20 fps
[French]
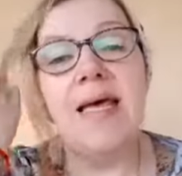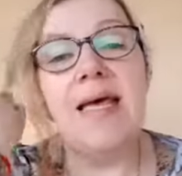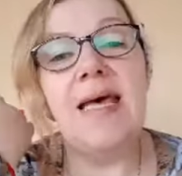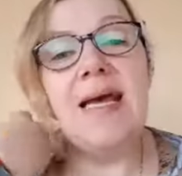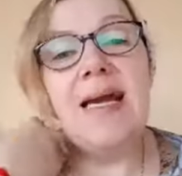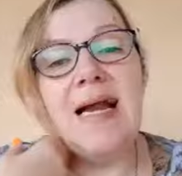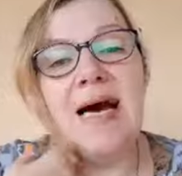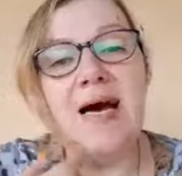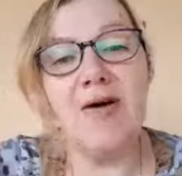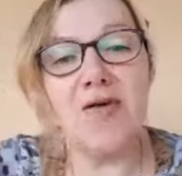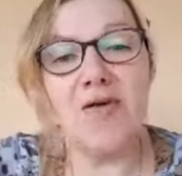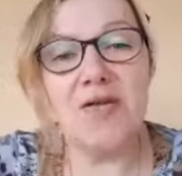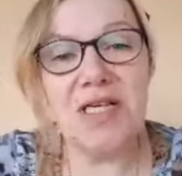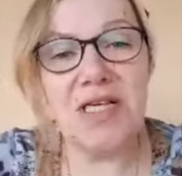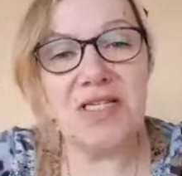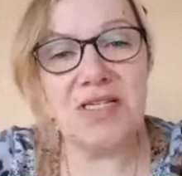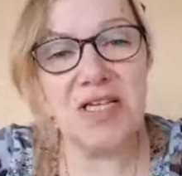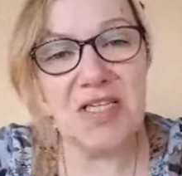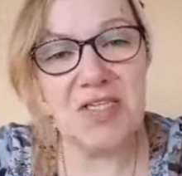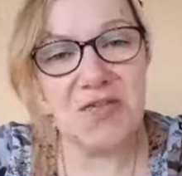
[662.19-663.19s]
Et la
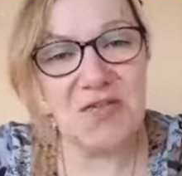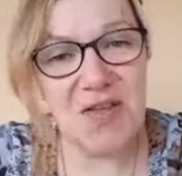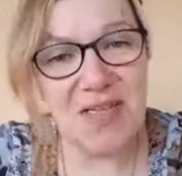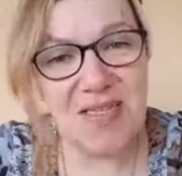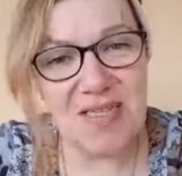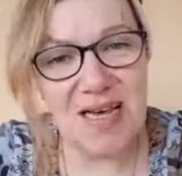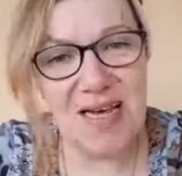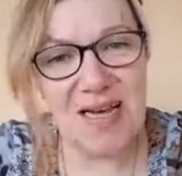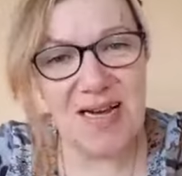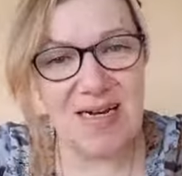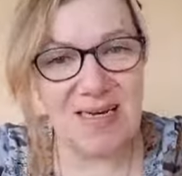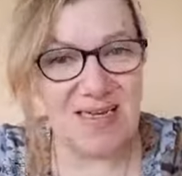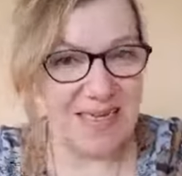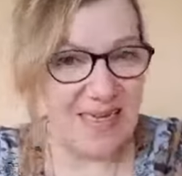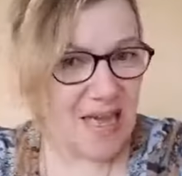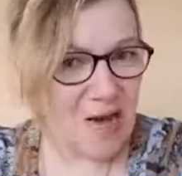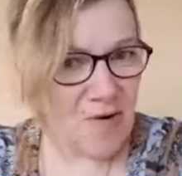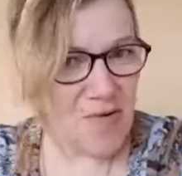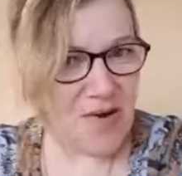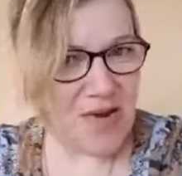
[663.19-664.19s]
reconnaissance faciale,
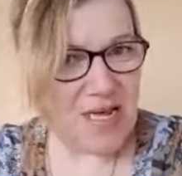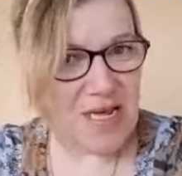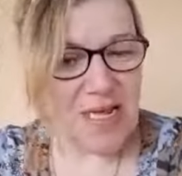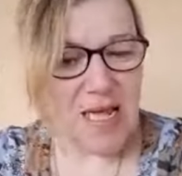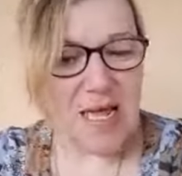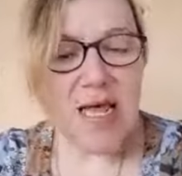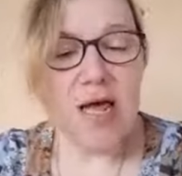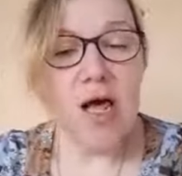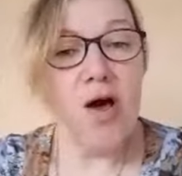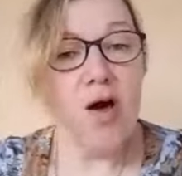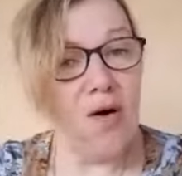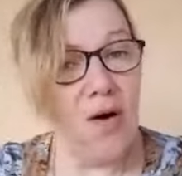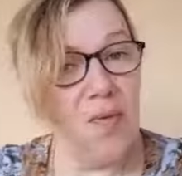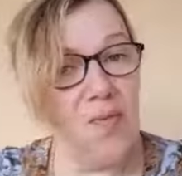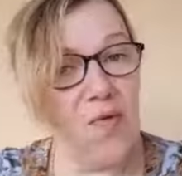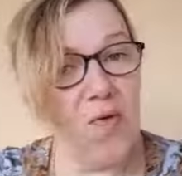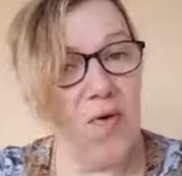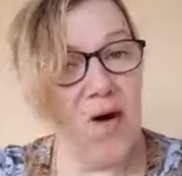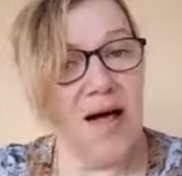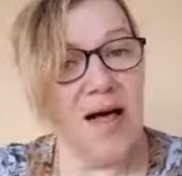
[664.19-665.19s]
et oui,
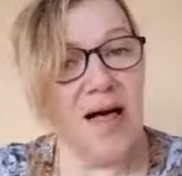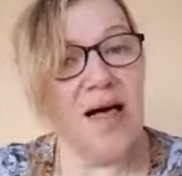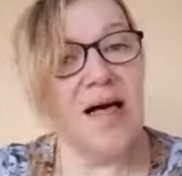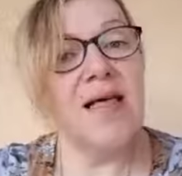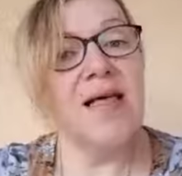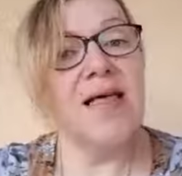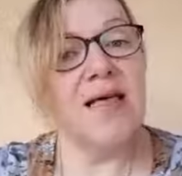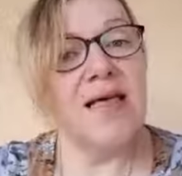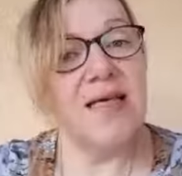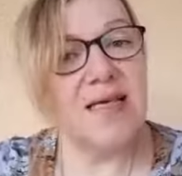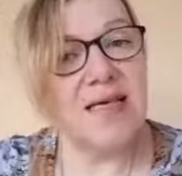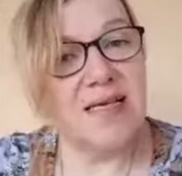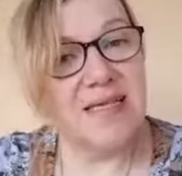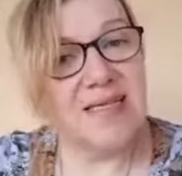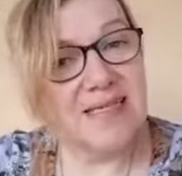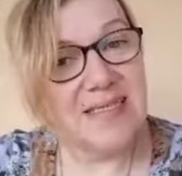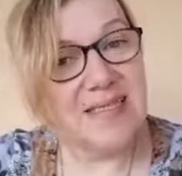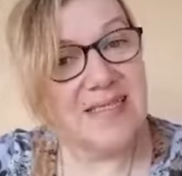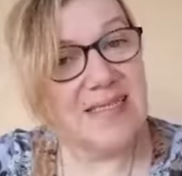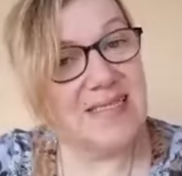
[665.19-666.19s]
comme quoi,
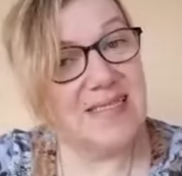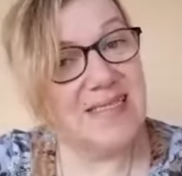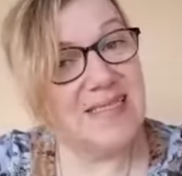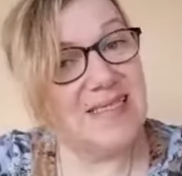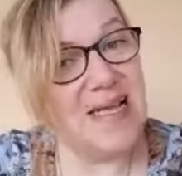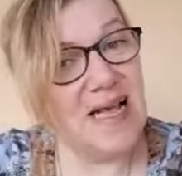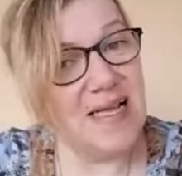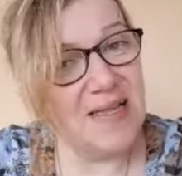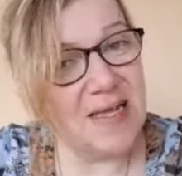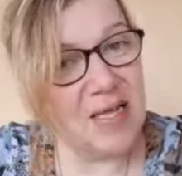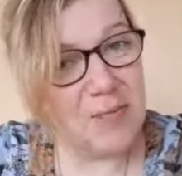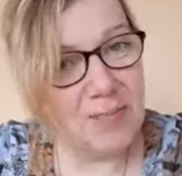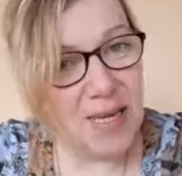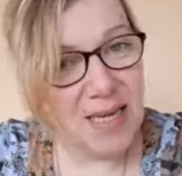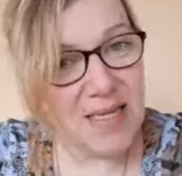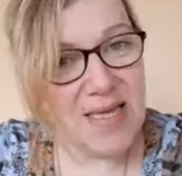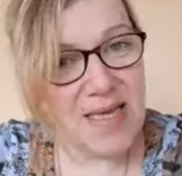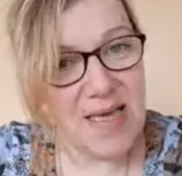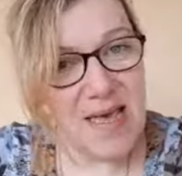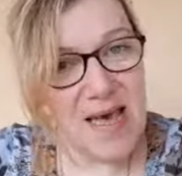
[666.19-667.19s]
ça date
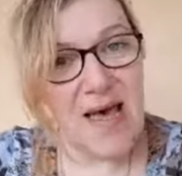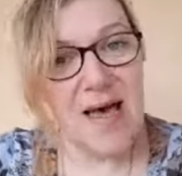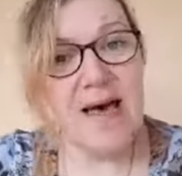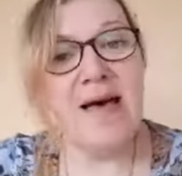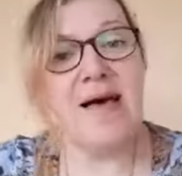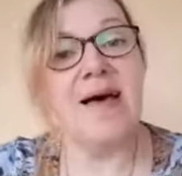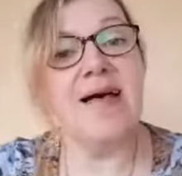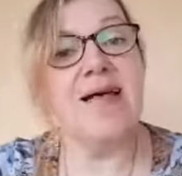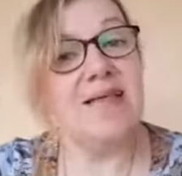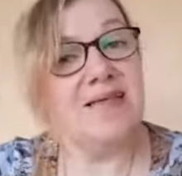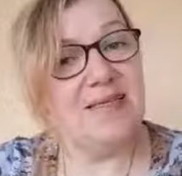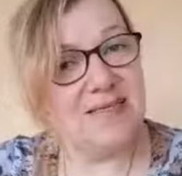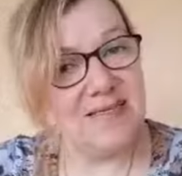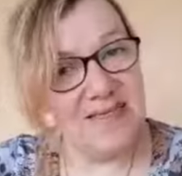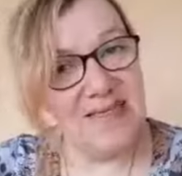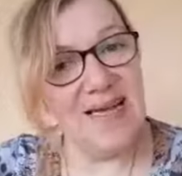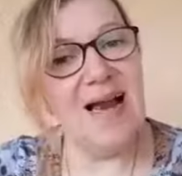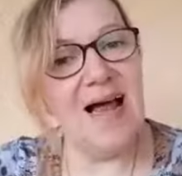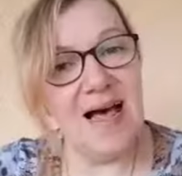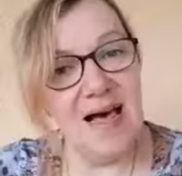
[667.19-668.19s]
pas d'hier
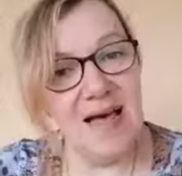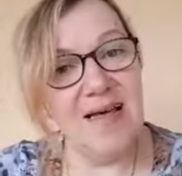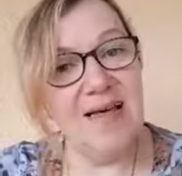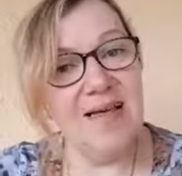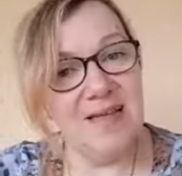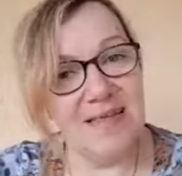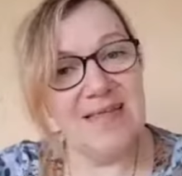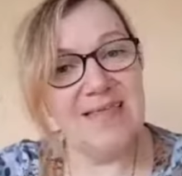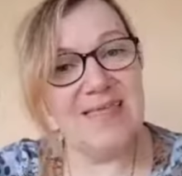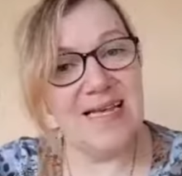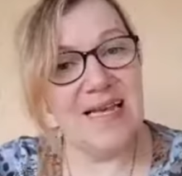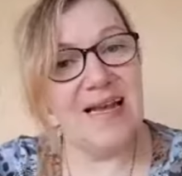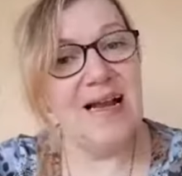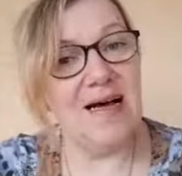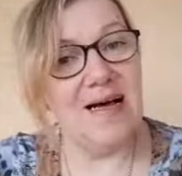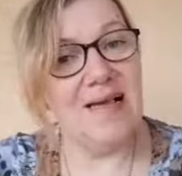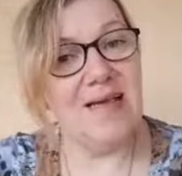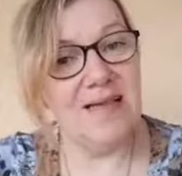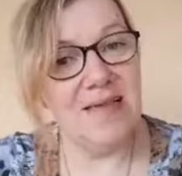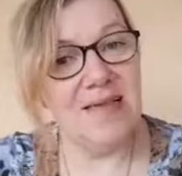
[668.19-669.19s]
c'est là, c'est
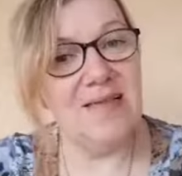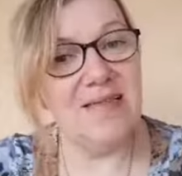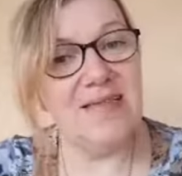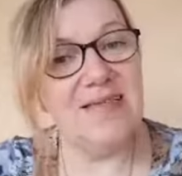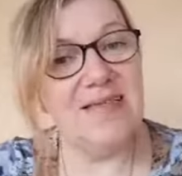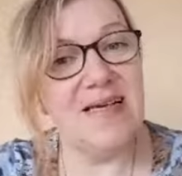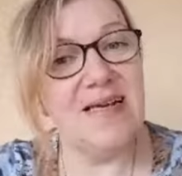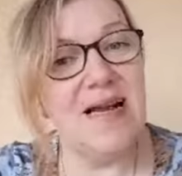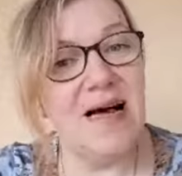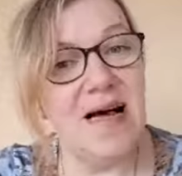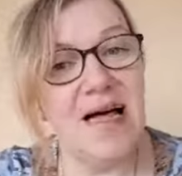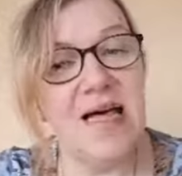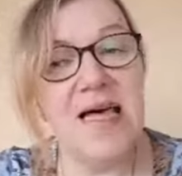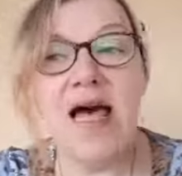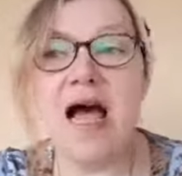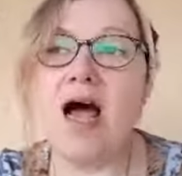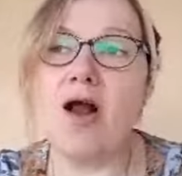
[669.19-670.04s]
là, c'est là.